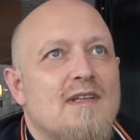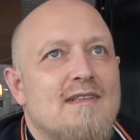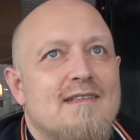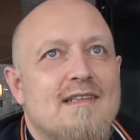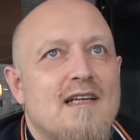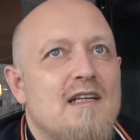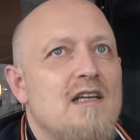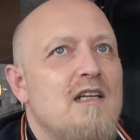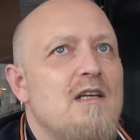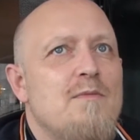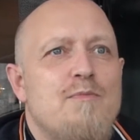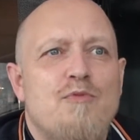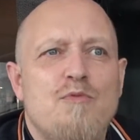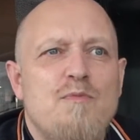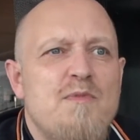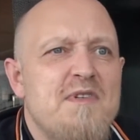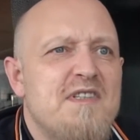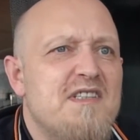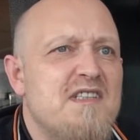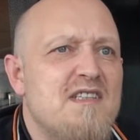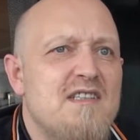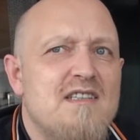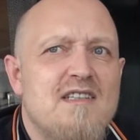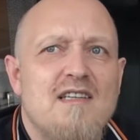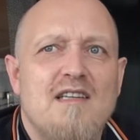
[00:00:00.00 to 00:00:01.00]
télé,
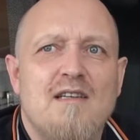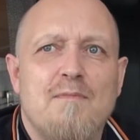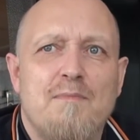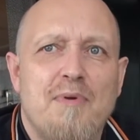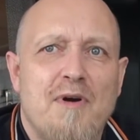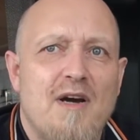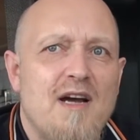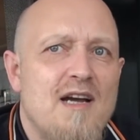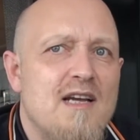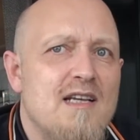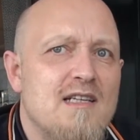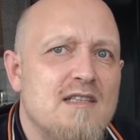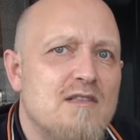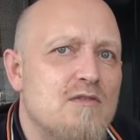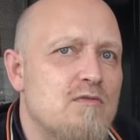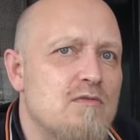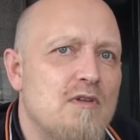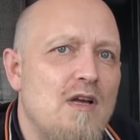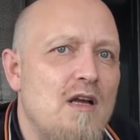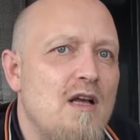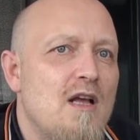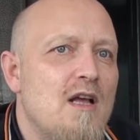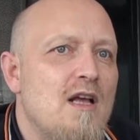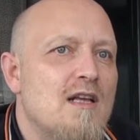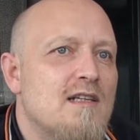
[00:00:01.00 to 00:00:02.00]
publicité, presse,
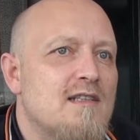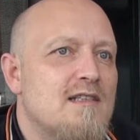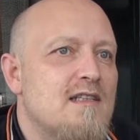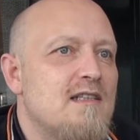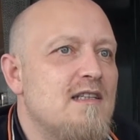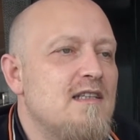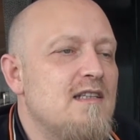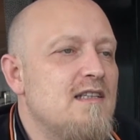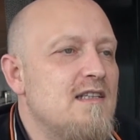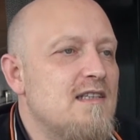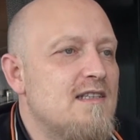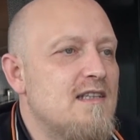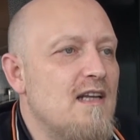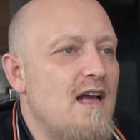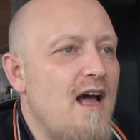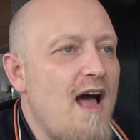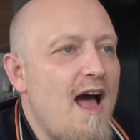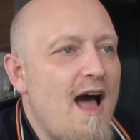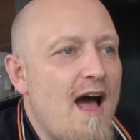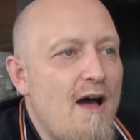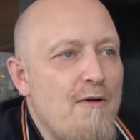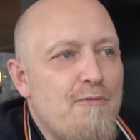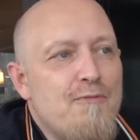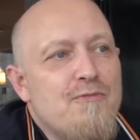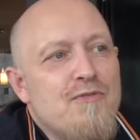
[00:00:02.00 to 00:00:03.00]
c'est des dessins
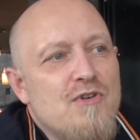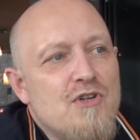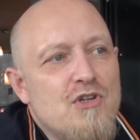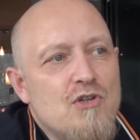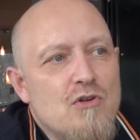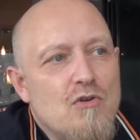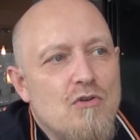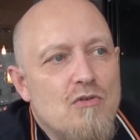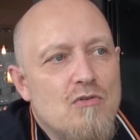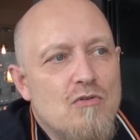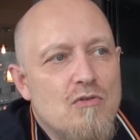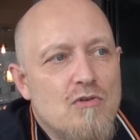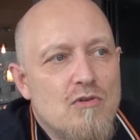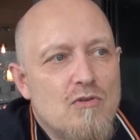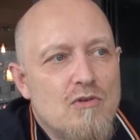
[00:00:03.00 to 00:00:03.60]
affligeants.